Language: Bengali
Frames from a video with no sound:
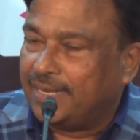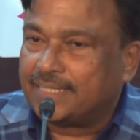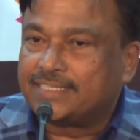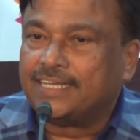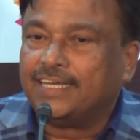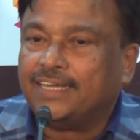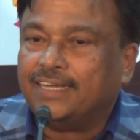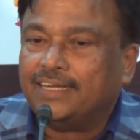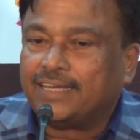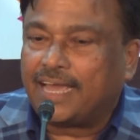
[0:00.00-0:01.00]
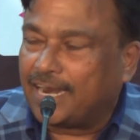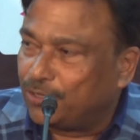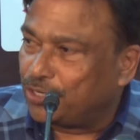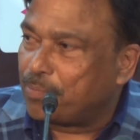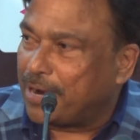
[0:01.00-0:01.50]
লেটসে খেলার
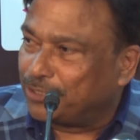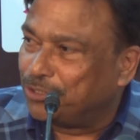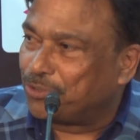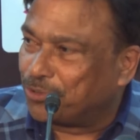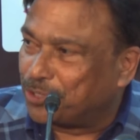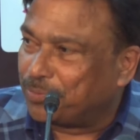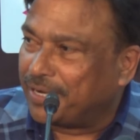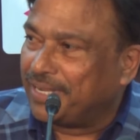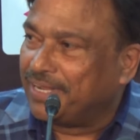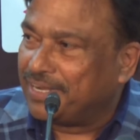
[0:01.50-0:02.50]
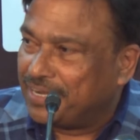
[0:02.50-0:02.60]
যেটা মাঠ যদি করতে পারি